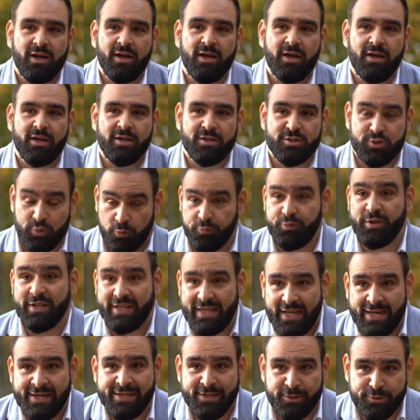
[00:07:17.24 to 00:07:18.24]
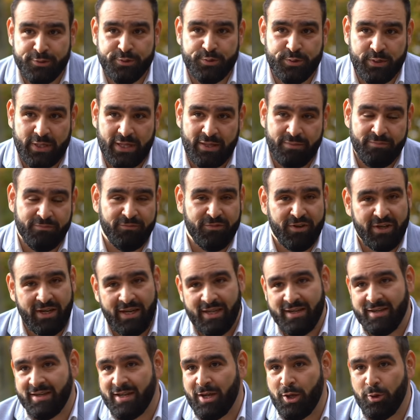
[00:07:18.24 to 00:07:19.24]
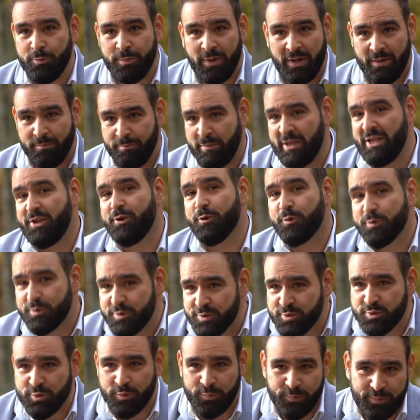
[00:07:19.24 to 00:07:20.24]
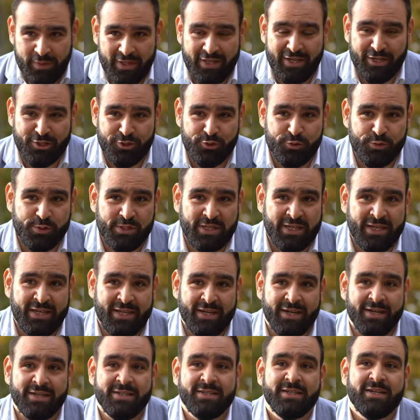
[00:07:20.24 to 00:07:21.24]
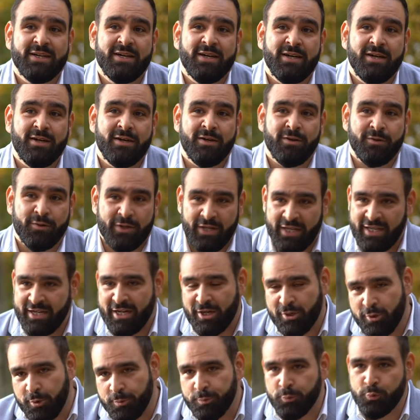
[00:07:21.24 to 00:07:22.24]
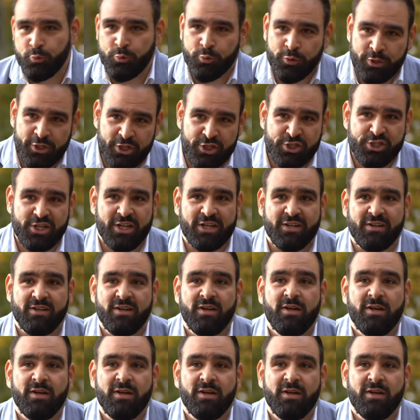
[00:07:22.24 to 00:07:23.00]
äh, so viel Geld auszugeben. Wir reden da über Millionensummen, je nach Schulträger. Äh, oder je nach Kommune oder Stadt.